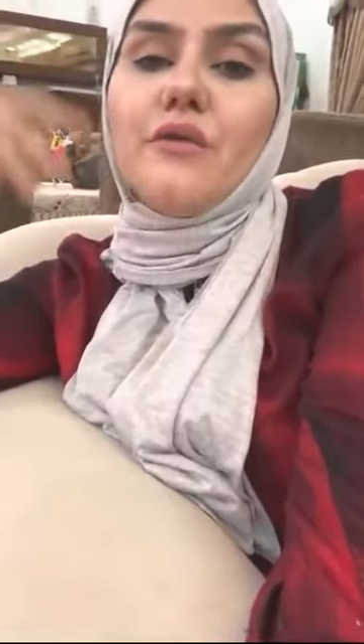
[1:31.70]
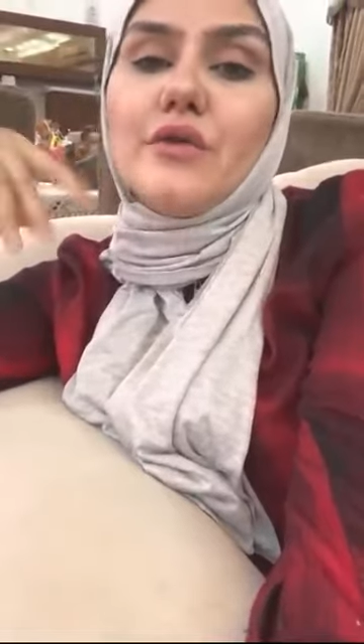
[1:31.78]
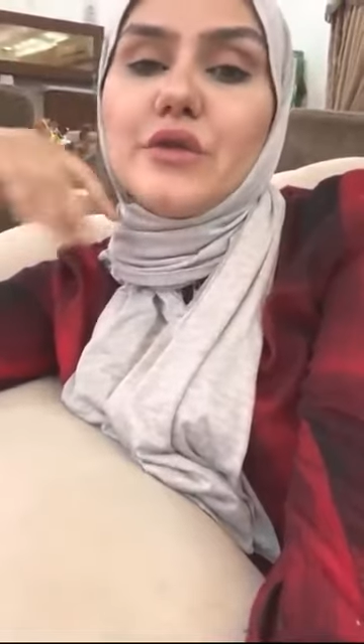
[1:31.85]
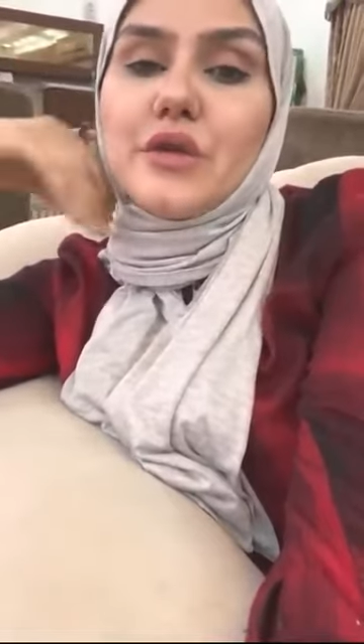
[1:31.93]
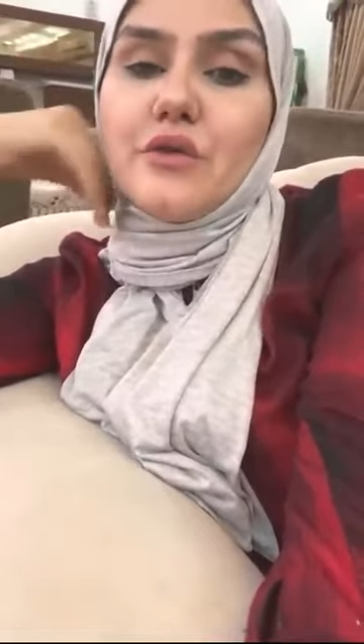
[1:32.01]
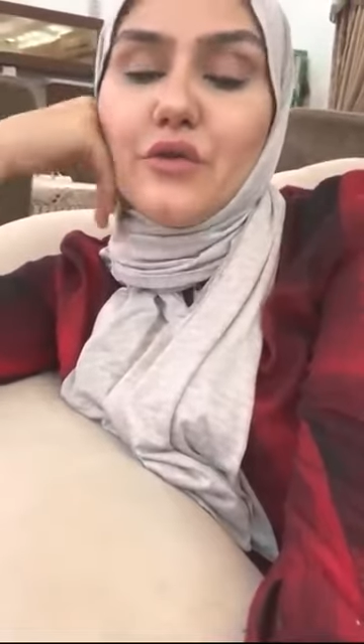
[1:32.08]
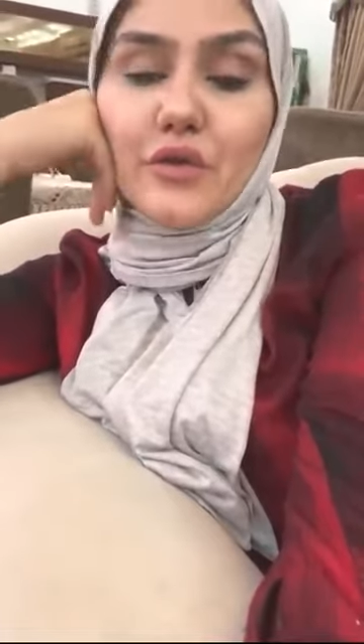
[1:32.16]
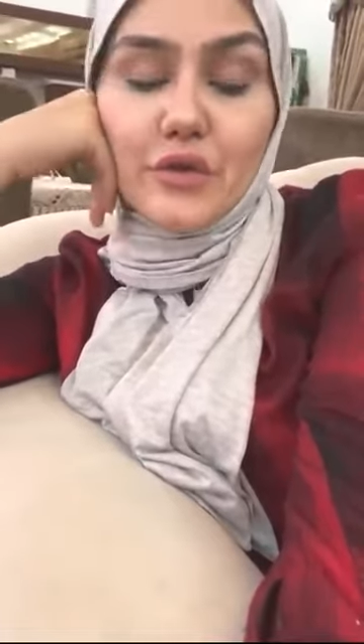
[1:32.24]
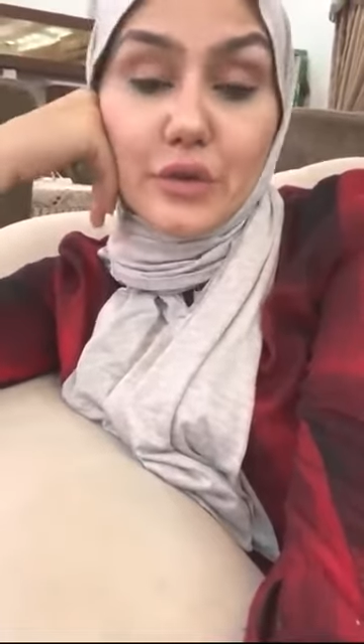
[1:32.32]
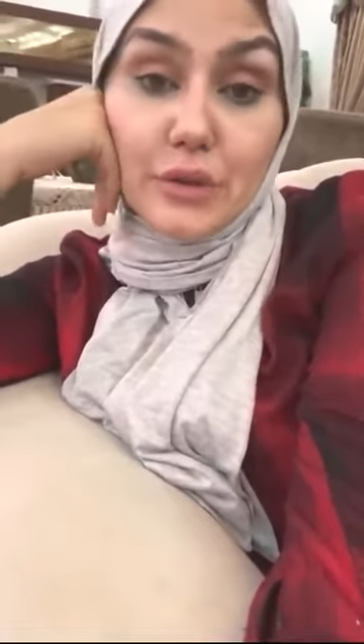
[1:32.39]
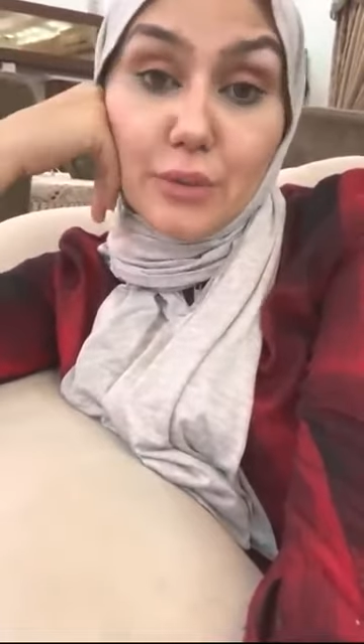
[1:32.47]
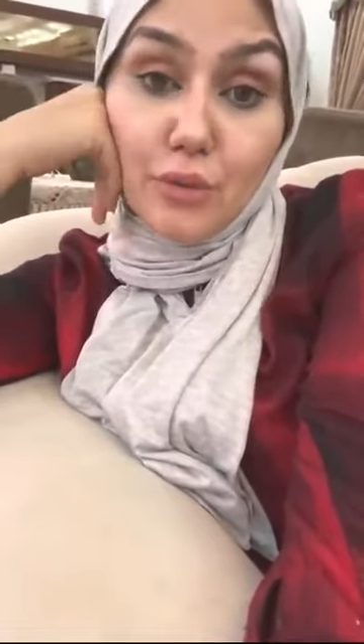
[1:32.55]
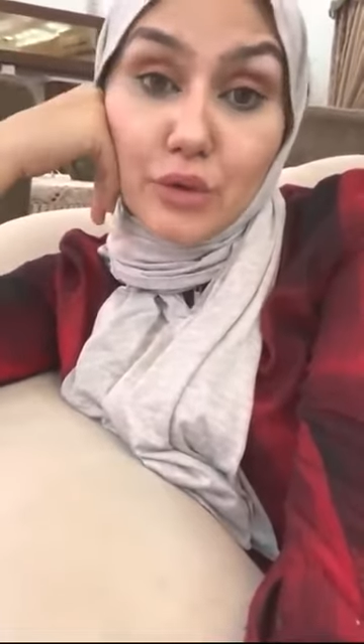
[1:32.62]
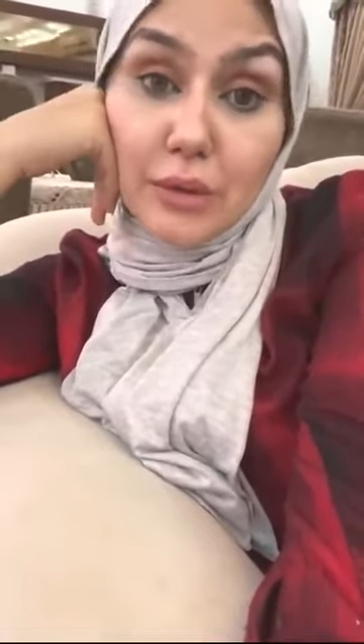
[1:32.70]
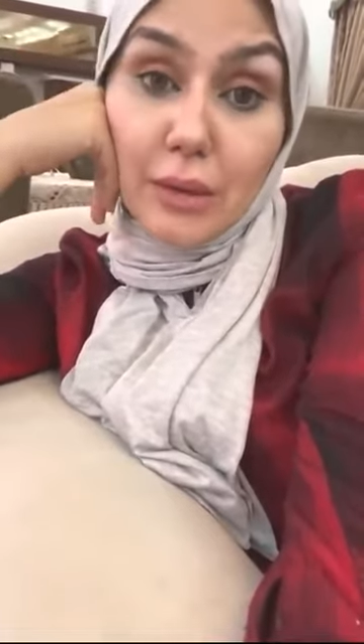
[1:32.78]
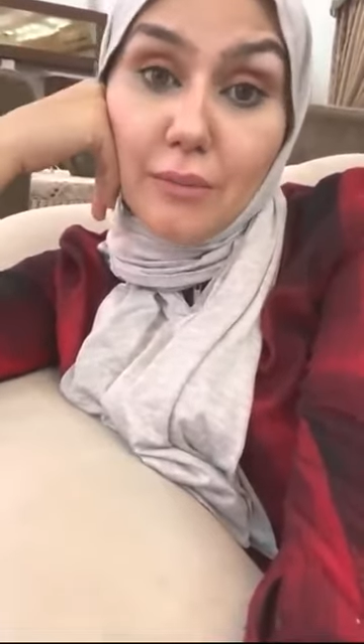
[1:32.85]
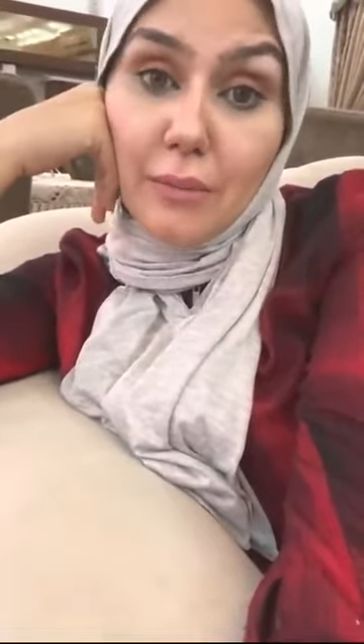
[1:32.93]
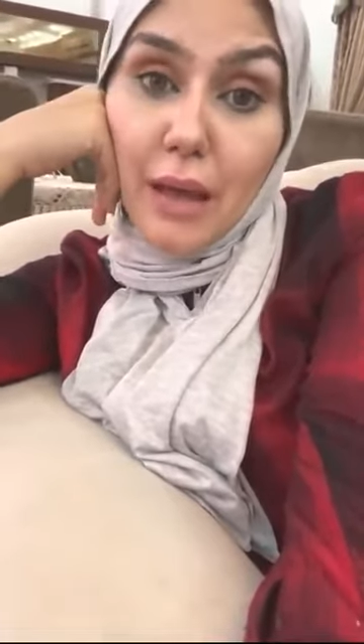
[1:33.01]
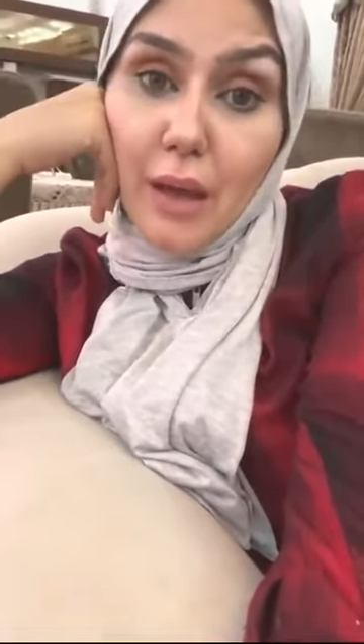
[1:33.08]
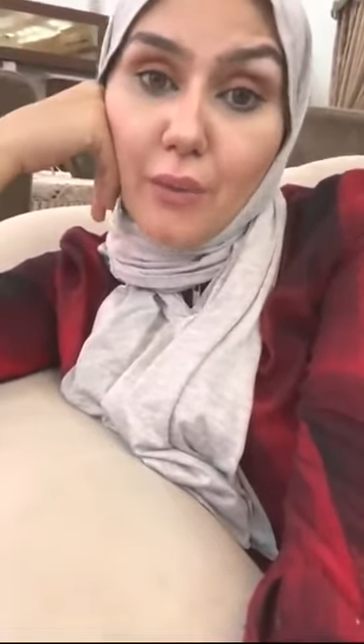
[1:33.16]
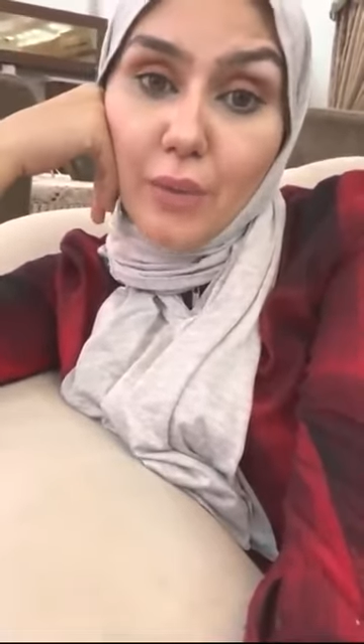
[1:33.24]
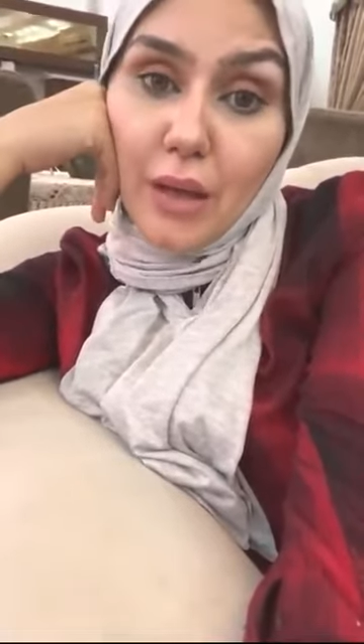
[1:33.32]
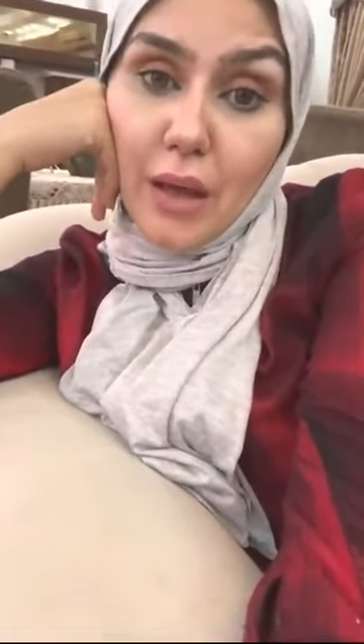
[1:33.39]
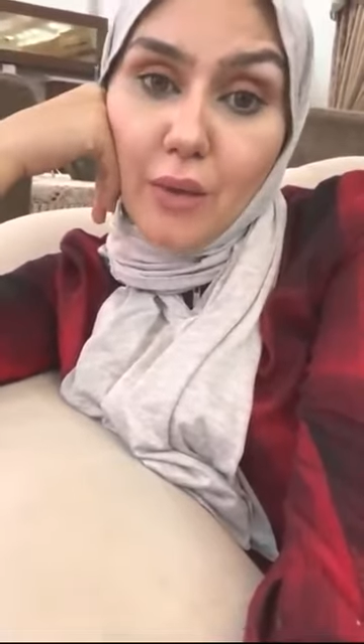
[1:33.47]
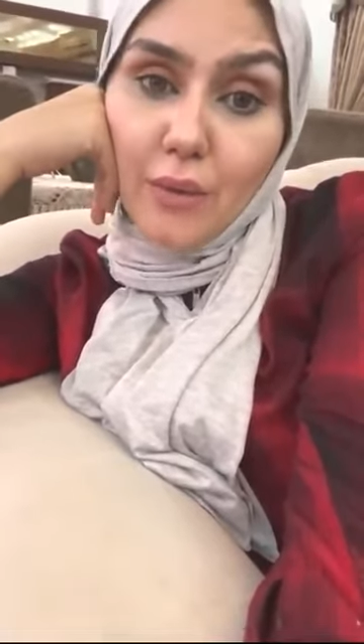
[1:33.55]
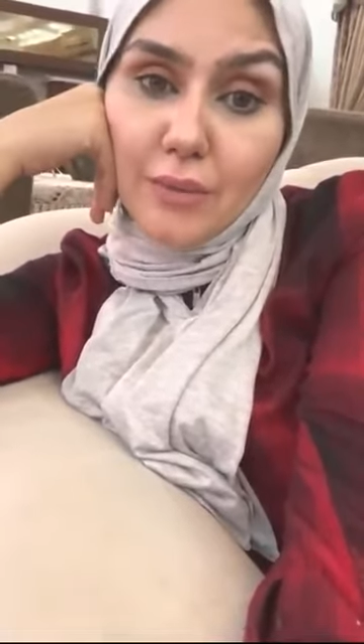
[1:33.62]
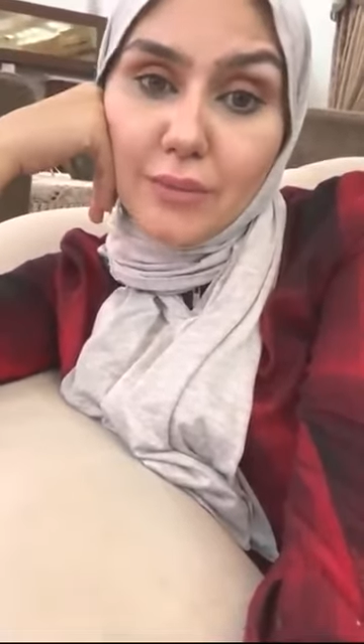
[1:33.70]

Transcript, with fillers: فانت الفترة دي مهتمة قوي قوي